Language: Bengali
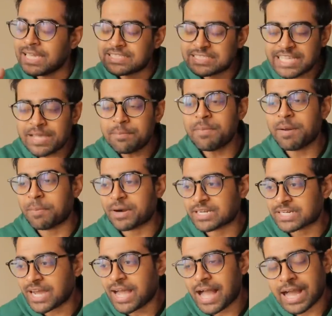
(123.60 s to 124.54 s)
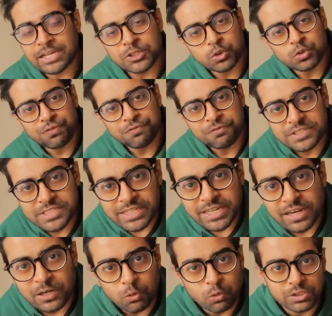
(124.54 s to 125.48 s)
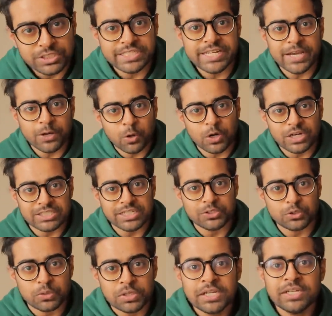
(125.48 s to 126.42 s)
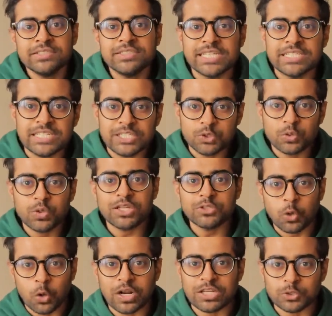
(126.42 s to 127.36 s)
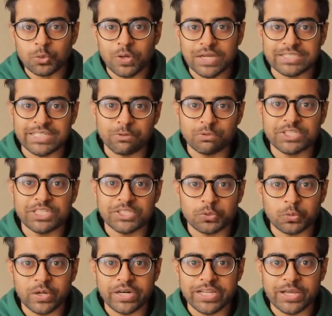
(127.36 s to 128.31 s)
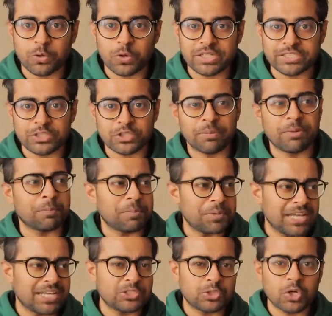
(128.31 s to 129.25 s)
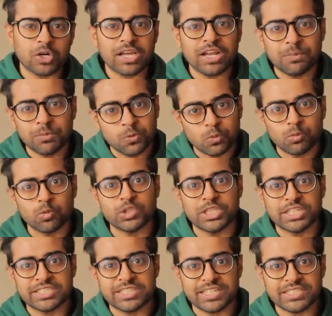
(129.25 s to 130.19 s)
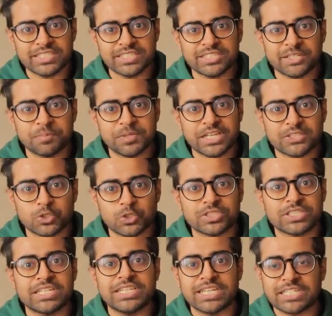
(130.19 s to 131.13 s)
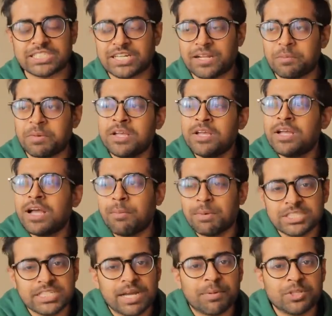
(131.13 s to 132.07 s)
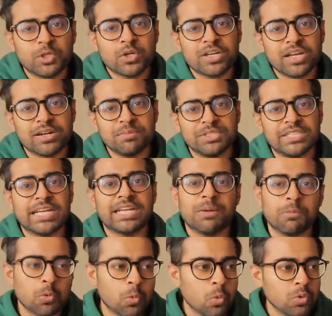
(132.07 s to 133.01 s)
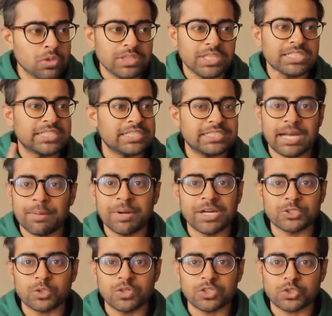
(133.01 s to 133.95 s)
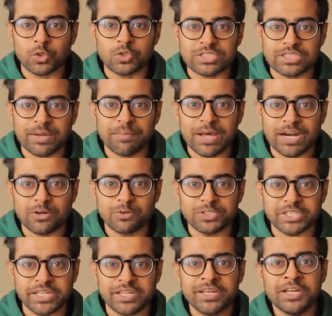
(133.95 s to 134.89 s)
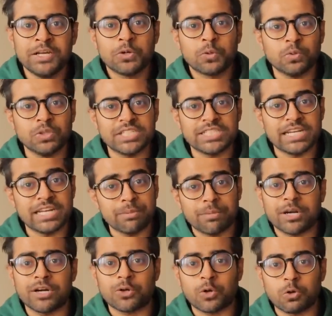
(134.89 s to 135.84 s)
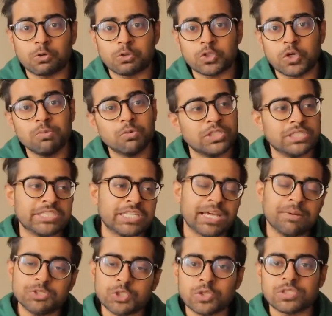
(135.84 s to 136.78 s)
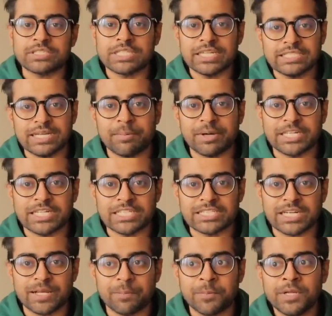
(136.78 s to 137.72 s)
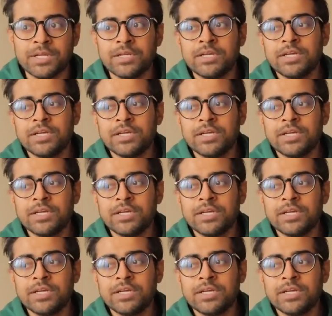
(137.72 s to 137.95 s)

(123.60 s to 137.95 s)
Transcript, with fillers: এই সেম ব্যাপারটা আগে শুধু ফিজিক্যাল গুডস নিয়ে করা যেত যে জিনিসগুলো ধরা ছোঁয়া যায় ওই জিনিসগুলো নিয়ে করা যেত আমার পেঁয়াজ দরকার আমি অমুক দেশ থেকে যে দেশে পেঁয়াজ সস্তা নিয়ে আসলাম আমার জামা দরকার আমি দেখলাম কোন দেশে জামা আসলে সস্তায় বানানো যায় কোন দেশে লেবারের খরচ কম ওই দেশ থেকে আমি সস্তায় জামা নিয়ে আসলাম